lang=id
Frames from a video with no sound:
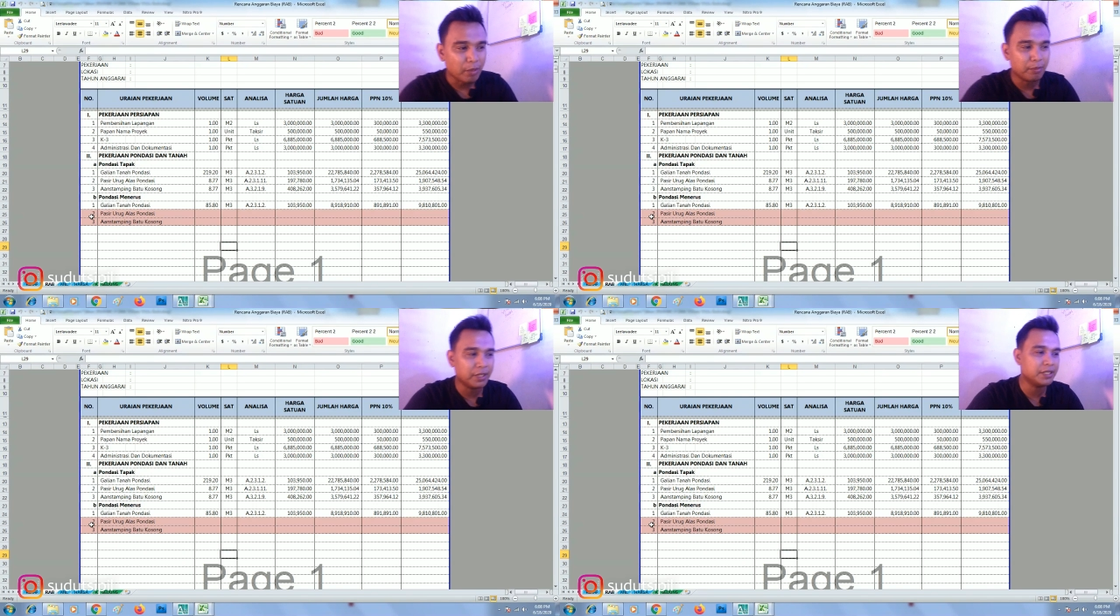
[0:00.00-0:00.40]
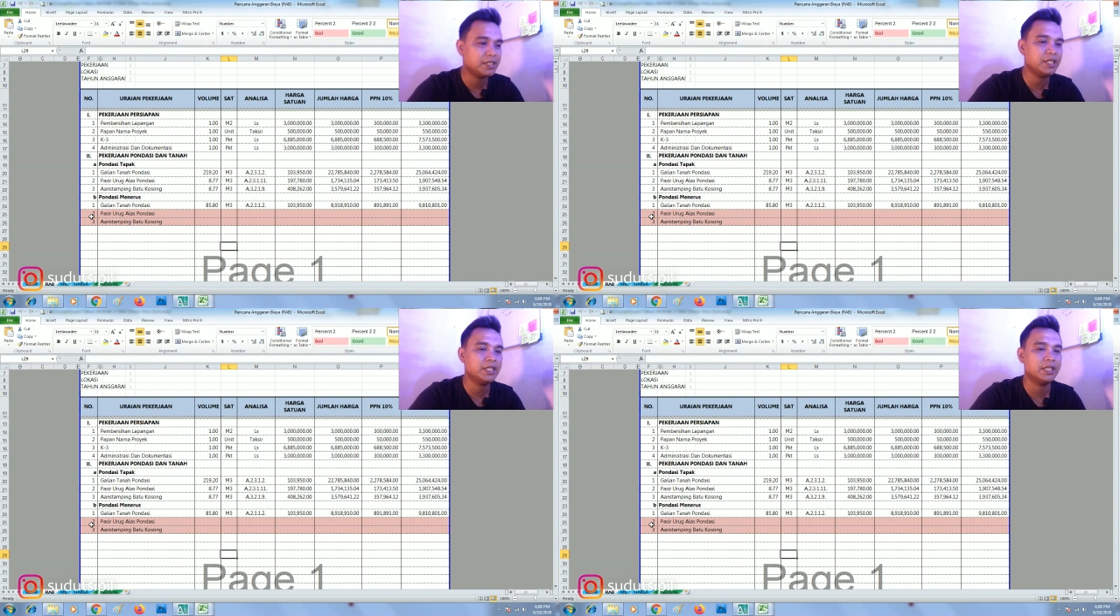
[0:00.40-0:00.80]

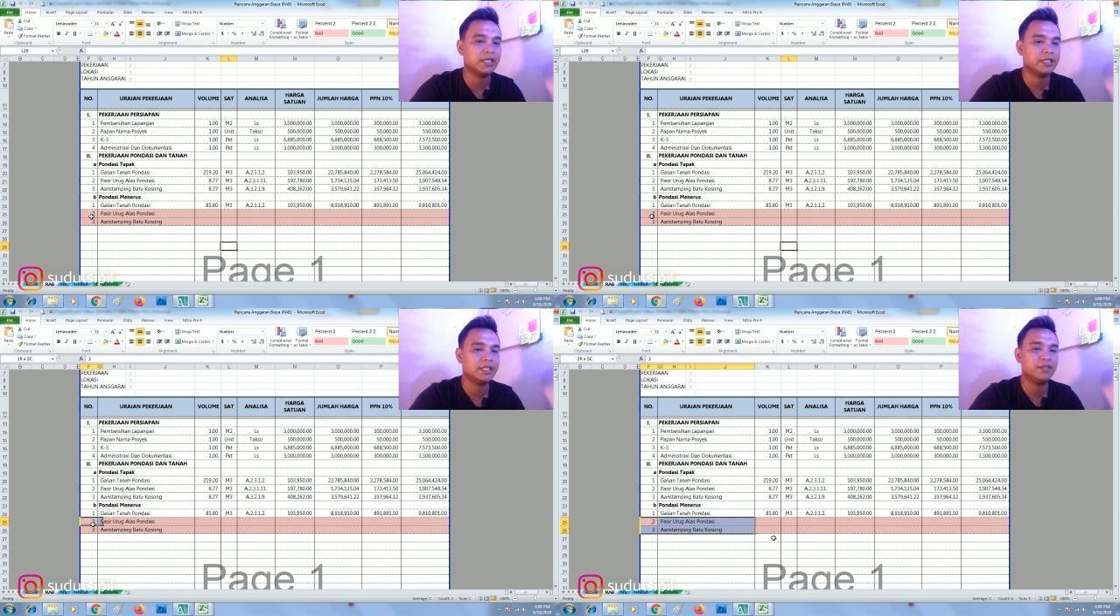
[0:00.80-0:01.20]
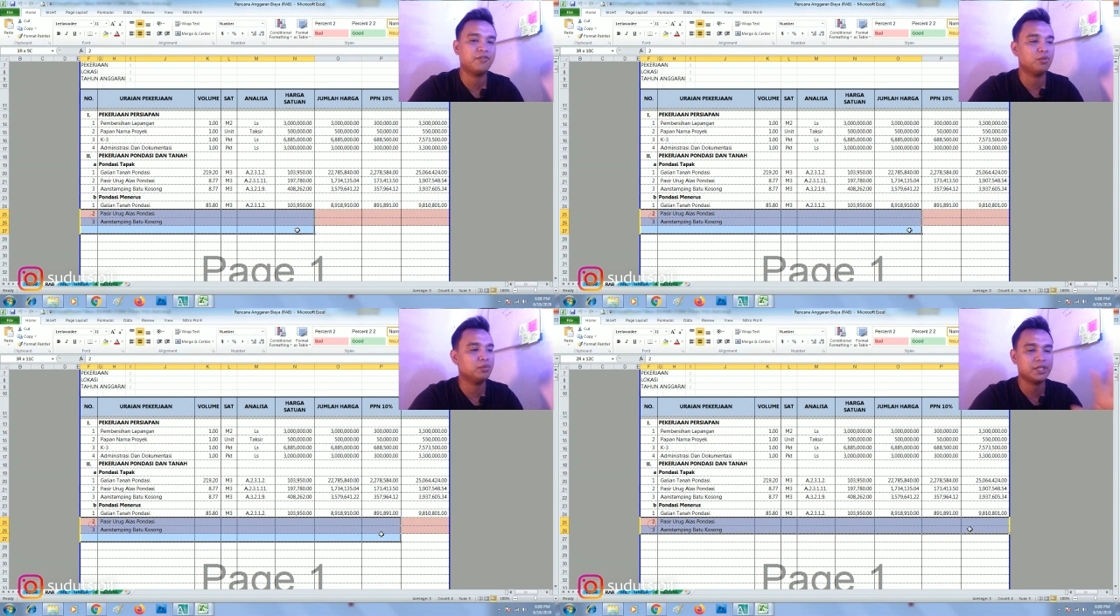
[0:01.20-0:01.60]
mengisi ini. Jadi
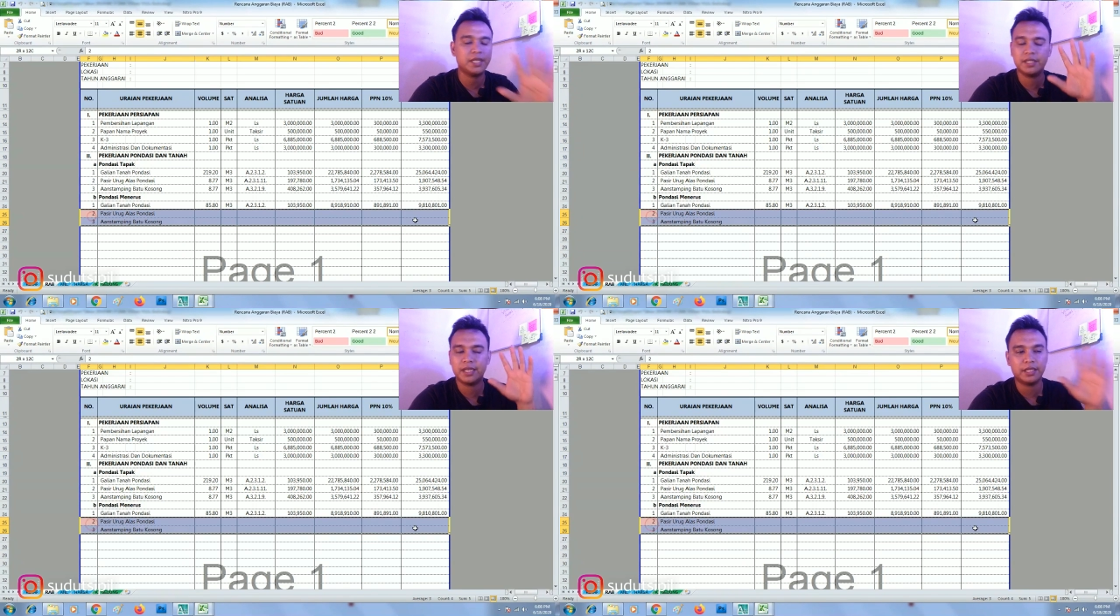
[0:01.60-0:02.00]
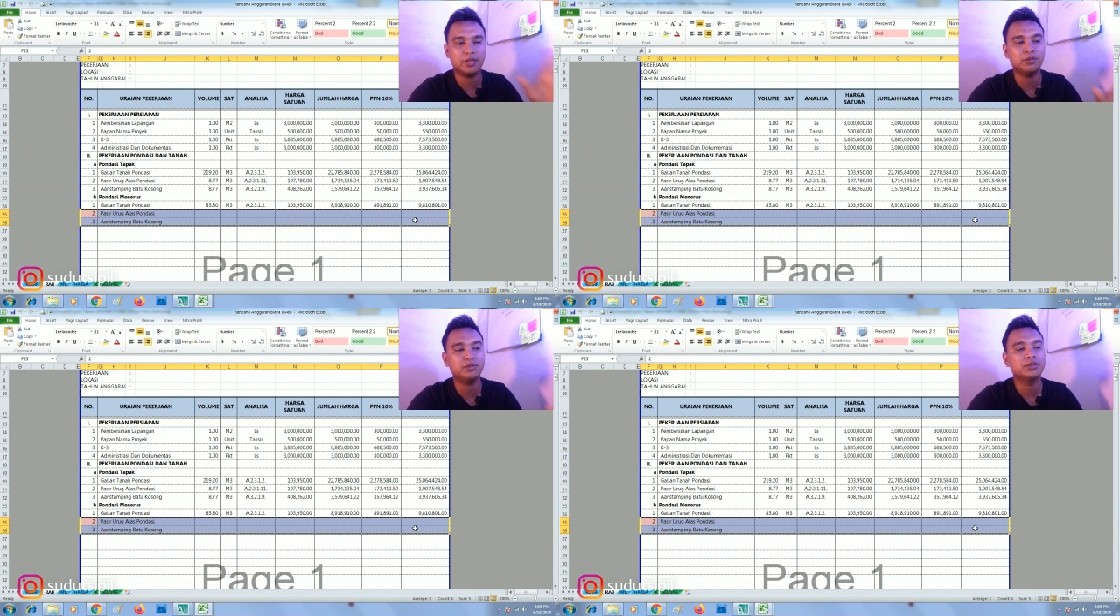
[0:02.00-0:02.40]
volume saya tidak
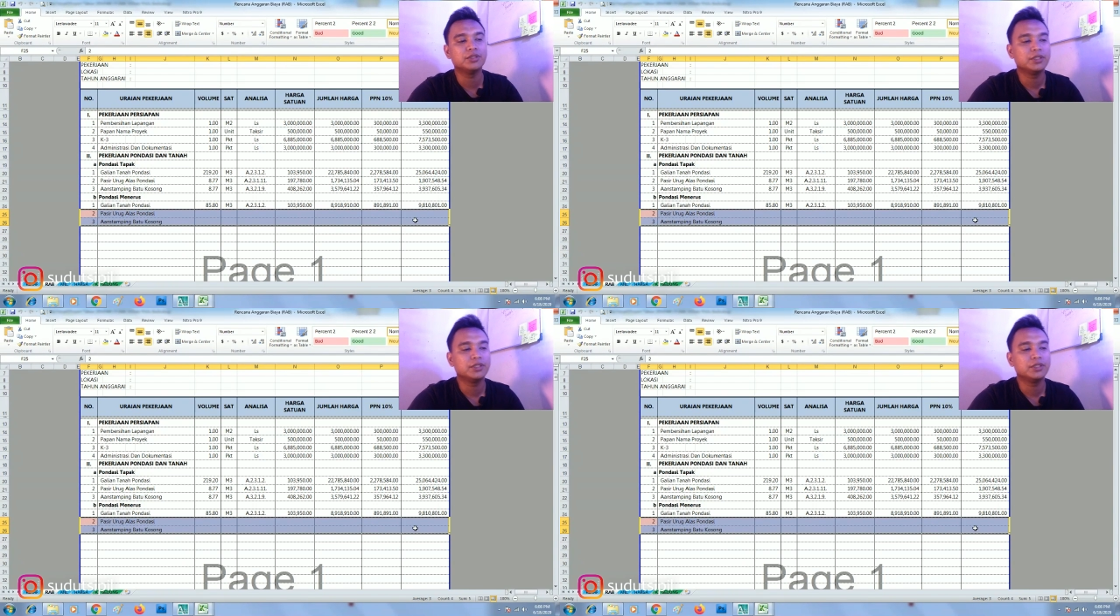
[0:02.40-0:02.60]
tahu